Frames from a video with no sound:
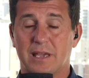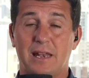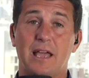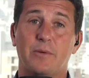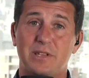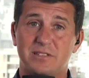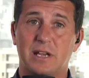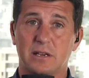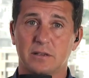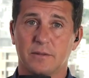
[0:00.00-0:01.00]
que le
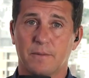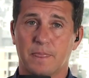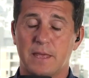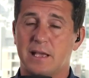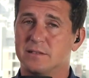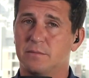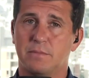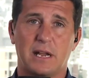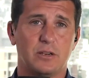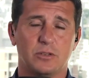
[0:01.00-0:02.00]
avisan y que
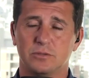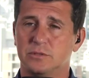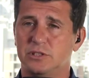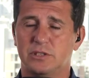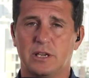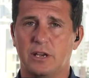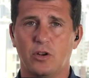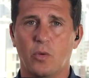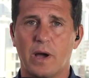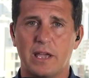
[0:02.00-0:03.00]
Zambrano dice que
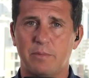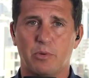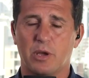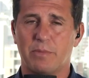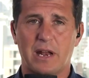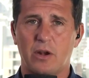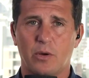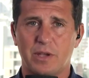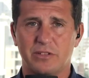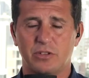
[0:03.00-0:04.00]
no va a ir porque para él
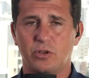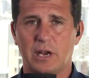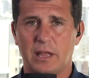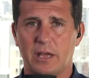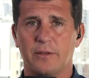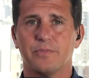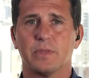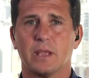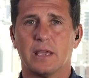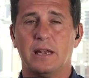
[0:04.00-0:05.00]
no habían sido nada.
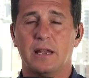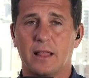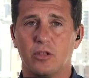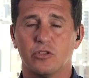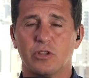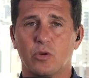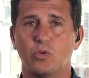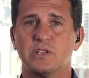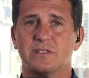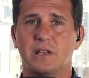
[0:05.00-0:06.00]
Que en las dos
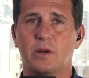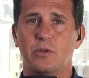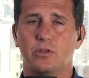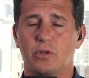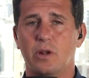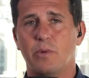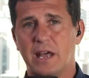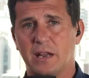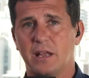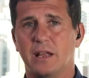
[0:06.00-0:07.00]
escuchas el árbitro del
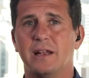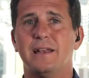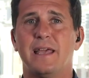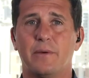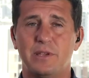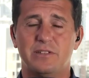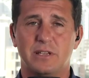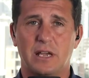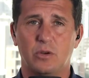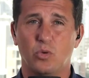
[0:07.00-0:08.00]
bar le
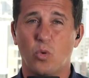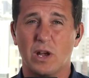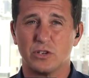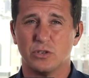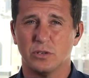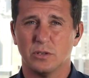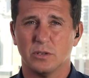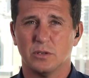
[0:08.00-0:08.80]
avisa, el uruguayo,